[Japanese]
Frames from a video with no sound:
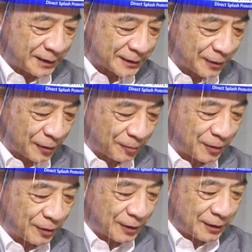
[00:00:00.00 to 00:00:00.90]
んですけれど
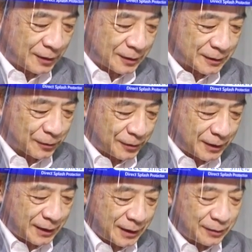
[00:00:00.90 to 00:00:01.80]
も、そこ
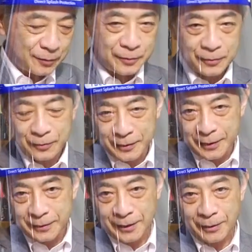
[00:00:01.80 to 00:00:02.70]
から
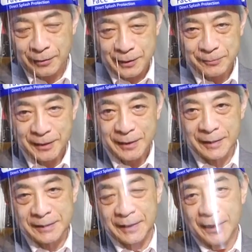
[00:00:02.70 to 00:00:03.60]
撤退を始めて
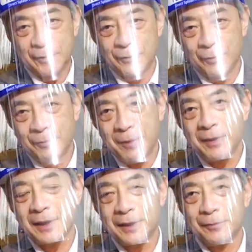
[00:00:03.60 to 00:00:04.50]
ですね、あと
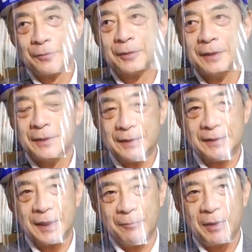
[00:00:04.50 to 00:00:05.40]
オバマの時にで
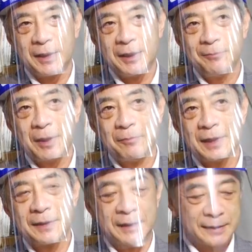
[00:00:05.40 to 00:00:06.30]
すね、まあ、
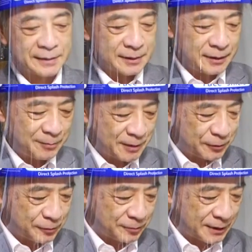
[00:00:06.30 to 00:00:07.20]
リーマン
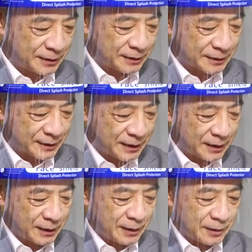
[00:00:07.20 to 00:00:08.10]
ショックもあったんです
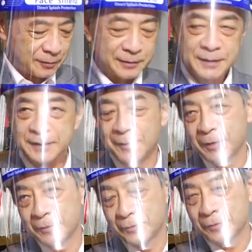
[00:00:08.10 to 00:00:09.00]
が
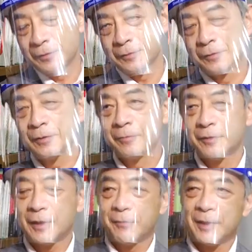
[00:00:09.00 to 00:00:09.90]
6300億ドル
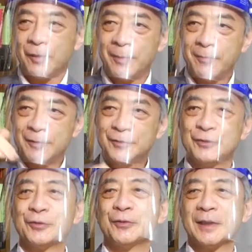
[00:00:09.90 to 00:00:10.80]
ぐらいまでオバマ軍
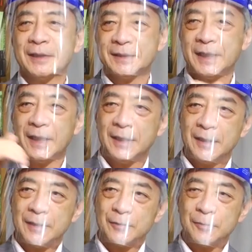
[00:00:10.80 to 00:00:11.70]
縮というかですね、
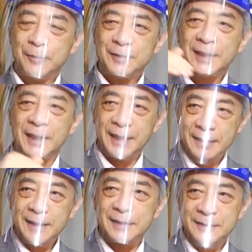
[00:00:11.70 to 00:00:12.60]
国防予算減っ
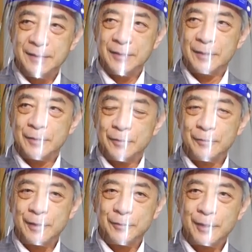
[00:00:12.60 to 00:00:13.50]
たんです。と
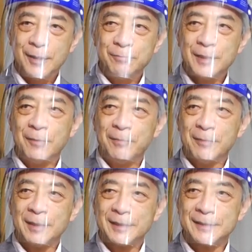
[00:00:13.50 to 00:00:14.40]
ころがトランプがやっ
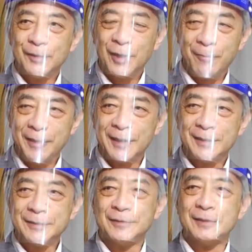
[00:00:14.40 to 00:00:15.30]
ぱりまた強い
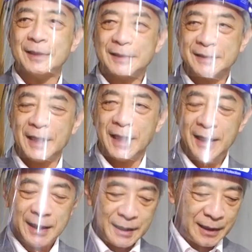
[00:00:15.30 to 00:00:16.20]
アメリカっちゅうてですね、です
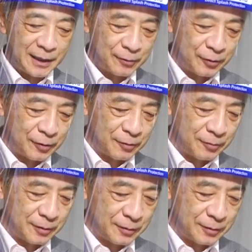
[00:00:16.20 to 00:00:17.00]
からこ